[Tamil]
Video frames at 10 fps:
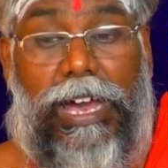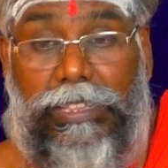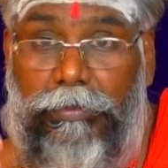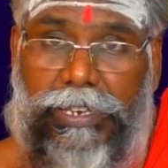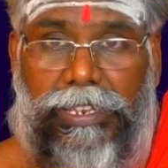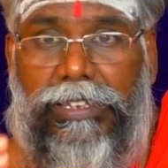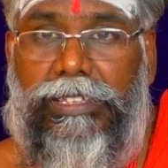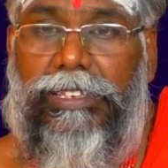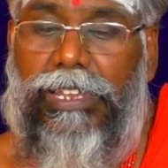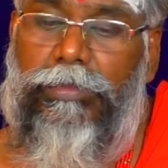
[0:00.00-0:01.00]
அந்த மாதிரி
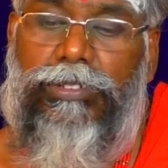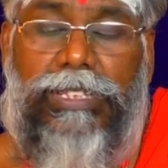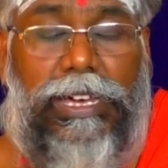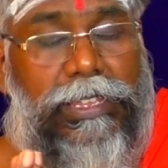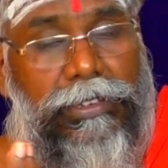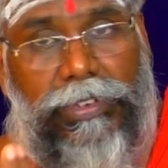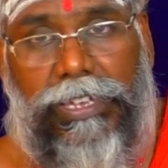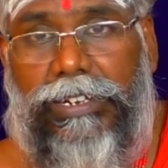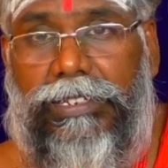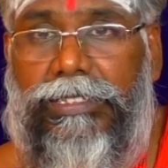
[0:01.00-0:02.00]
இருக்குது நம்ம வந்து அதை
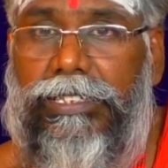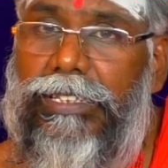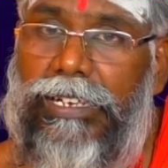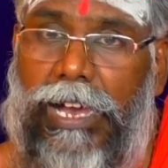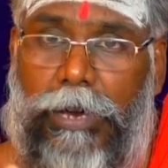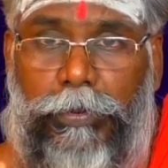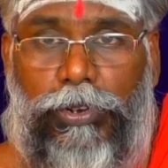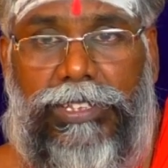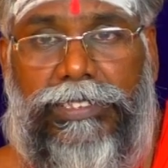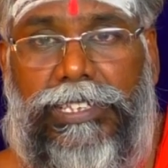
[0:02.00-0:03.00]
வேறு எடுத்து இந்த
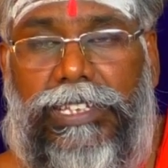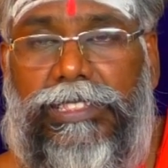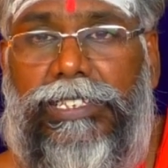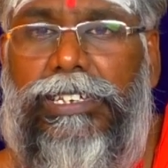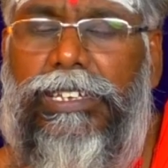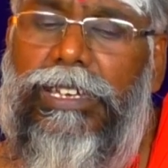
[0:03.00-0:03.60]
காப்பரோடு சேர்த்து